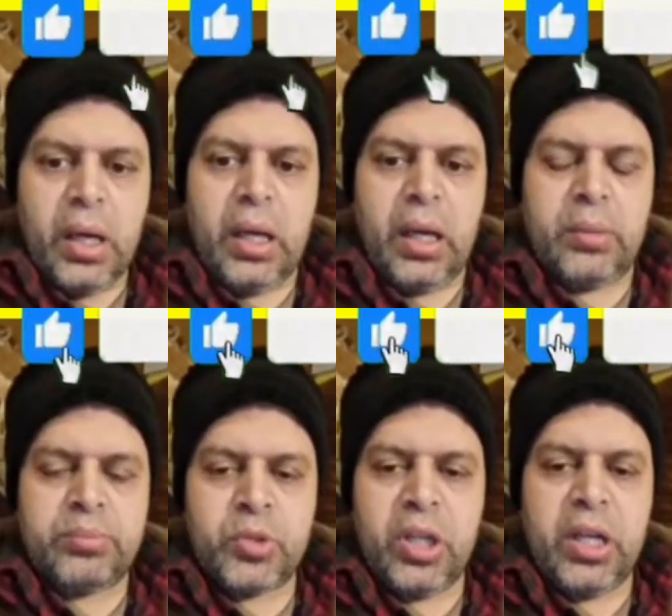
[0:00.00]

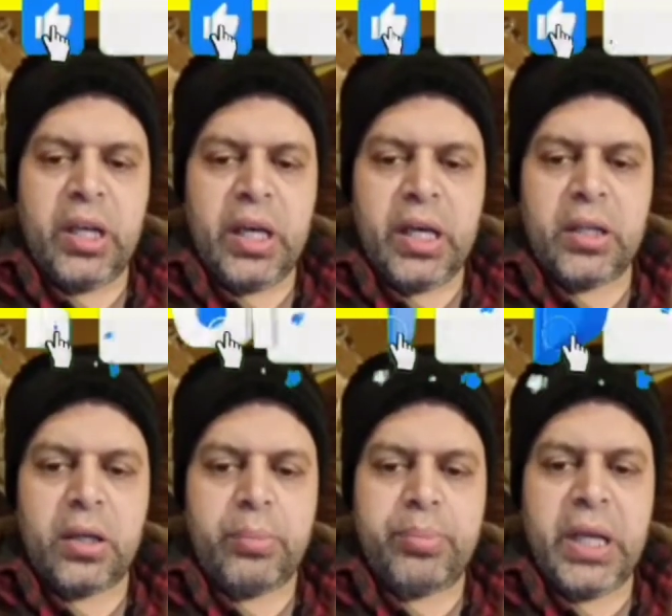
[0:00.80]
الحمد لله
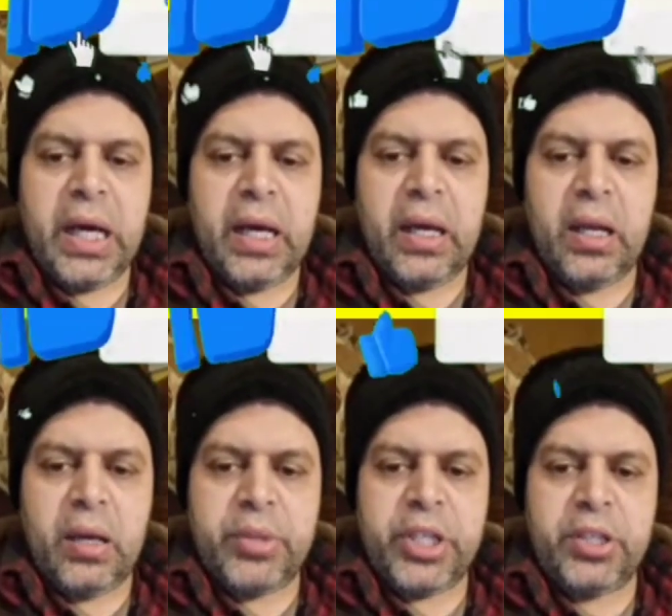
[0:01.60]
رب
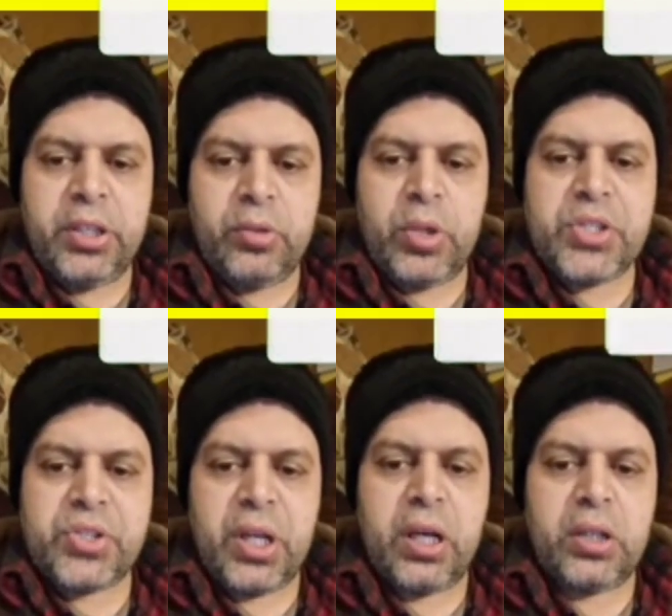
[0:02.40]
العالمين
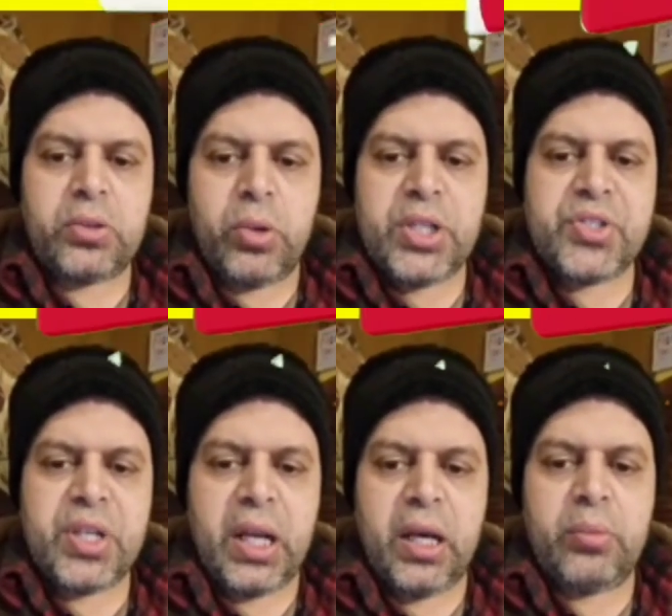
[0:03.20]
والصلاة
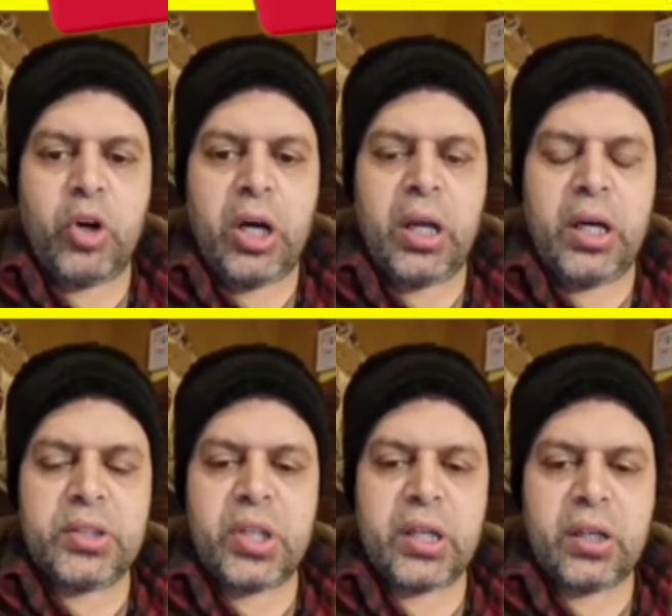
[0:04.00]
والسلام على
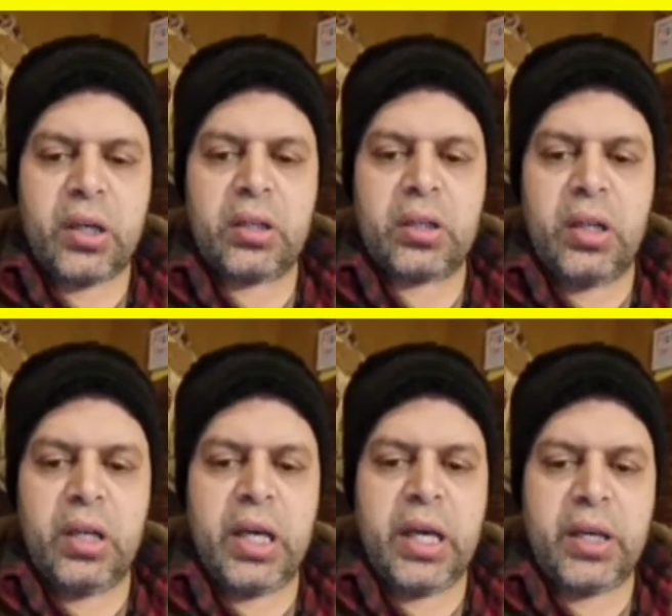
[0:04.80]
أطهر خلق
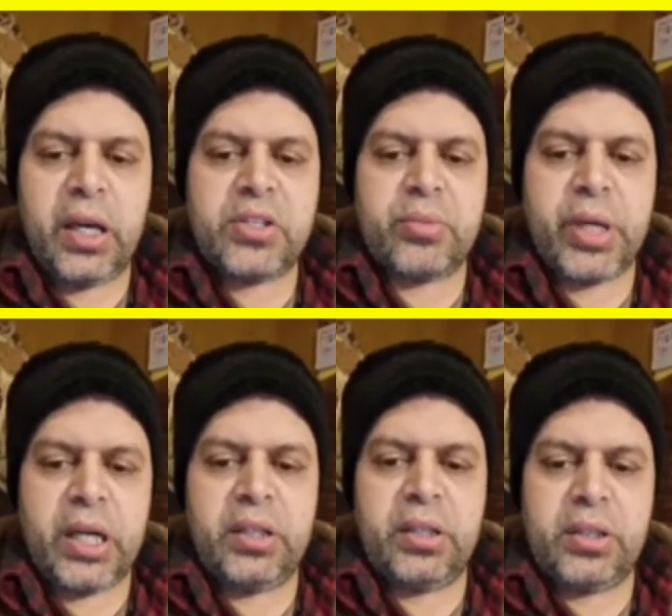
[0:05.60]
الله
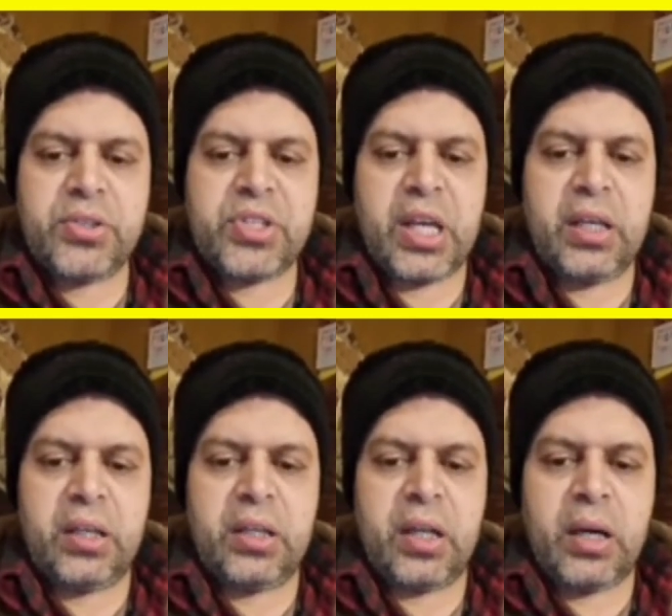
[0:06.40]
أجمعين
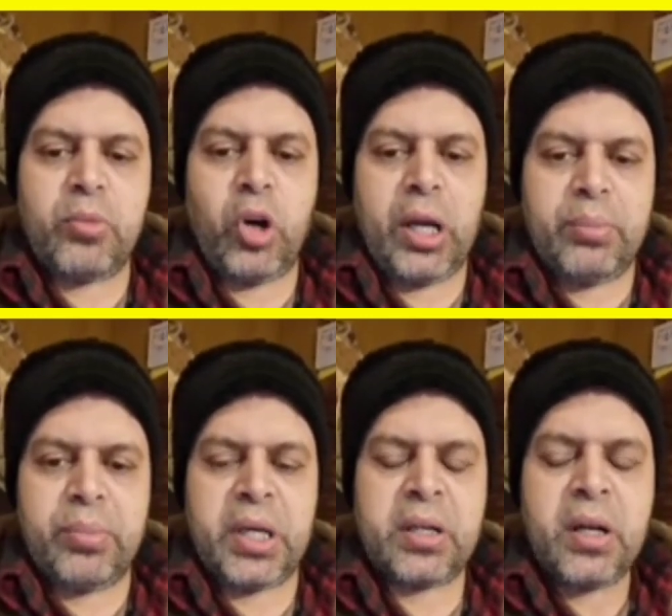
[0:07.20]
سيدنا
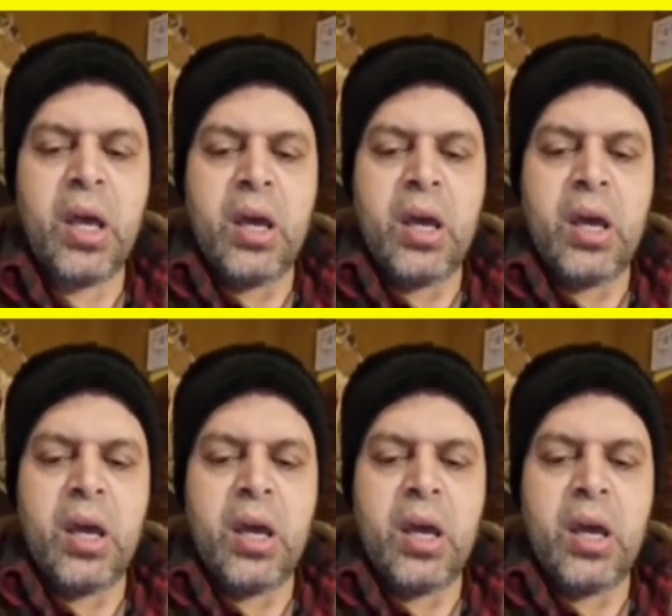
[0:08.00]
محمد